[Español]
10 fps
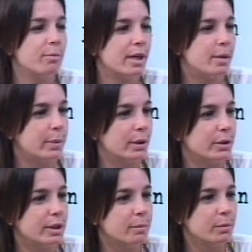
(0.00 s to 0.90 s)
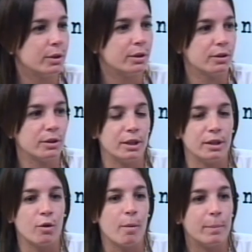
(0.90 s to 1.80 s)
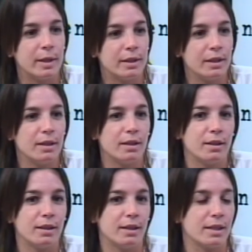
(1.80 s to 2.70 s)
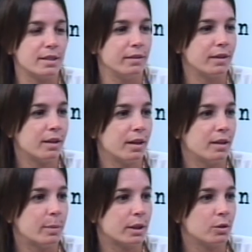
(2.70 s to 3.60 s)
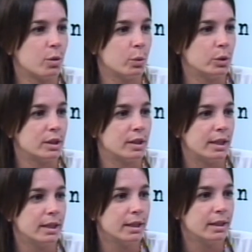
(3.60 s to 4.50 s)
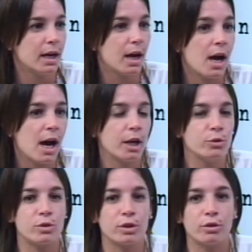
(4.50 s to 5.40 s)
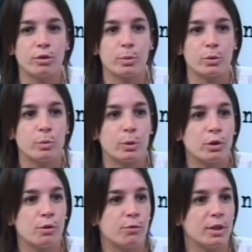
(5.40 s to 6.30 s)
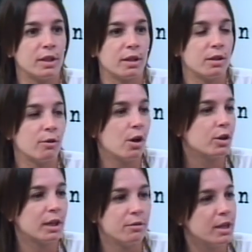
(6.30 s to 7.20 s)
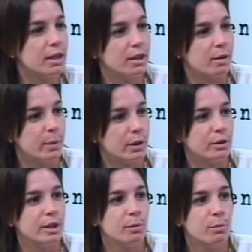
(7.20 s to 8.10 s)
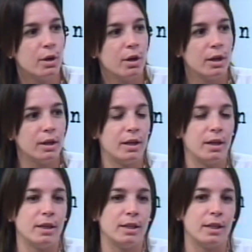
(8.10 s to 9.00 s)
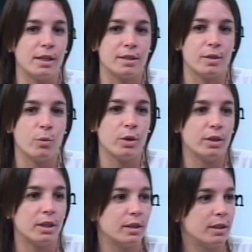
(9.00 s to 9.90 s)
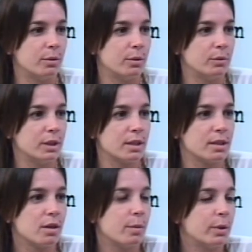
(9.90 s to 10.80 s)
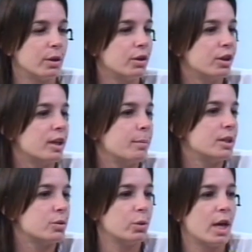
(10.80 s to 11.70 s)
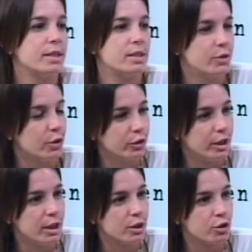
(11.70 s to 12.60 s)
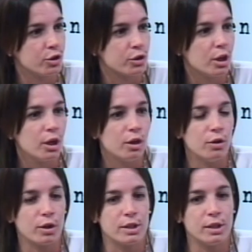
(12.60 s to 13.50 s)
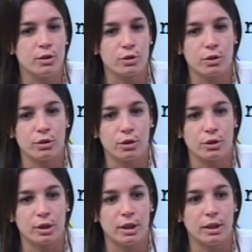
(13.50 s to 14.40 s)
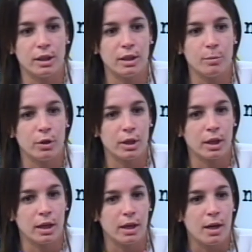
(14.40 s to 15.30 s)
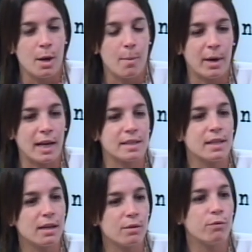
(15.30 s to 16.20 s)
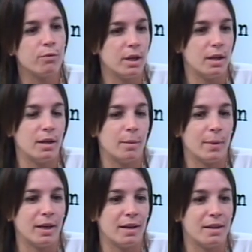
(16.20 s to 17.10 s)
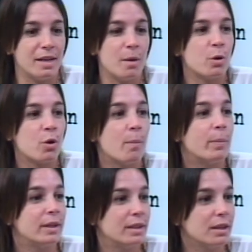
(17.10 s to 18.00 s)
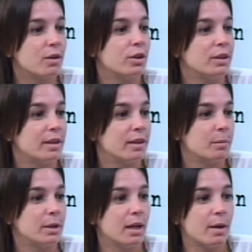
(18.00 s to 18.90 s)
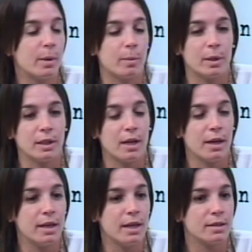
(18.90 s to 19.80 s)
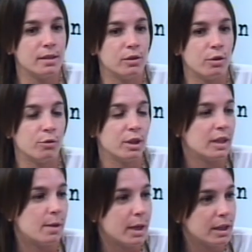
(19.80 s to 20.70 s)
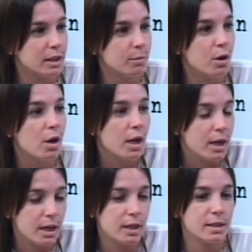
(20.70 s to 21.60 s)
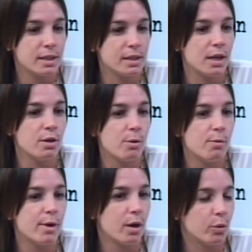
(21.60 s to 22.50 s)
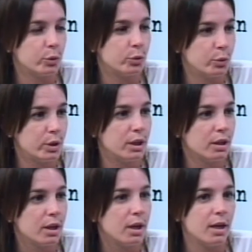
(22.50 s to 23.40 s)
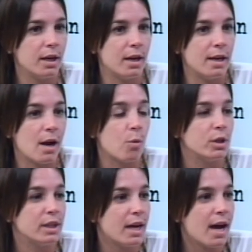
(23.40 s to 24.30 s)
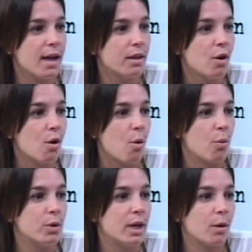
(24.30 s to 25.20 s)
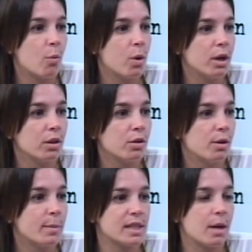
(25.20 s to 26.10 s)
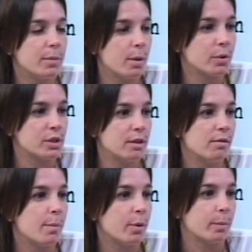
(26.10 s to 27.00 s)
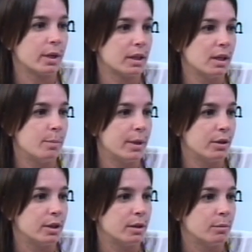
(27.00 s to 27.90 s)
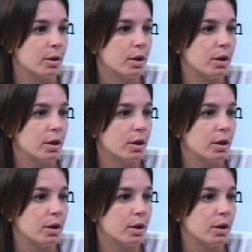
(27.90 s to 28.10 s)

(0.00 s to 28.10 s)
al peronismo y competir en, las internas del Partido Justicialista, hay un sector, por supuesto, del Frente Renovador que viene del peronismo eh, y que se encuentra en esta voluntad de hacerlo, pero creo que también es una decisión de ellos. Lo que sí nosotros entendemos es que para hacerle, eh, para digamos competir con determinadas perspectivas de éxito frente al macrismo, es necesario volver a construir eh, la unidad o un acuerdo lo más amplio posible por parte del peronismo.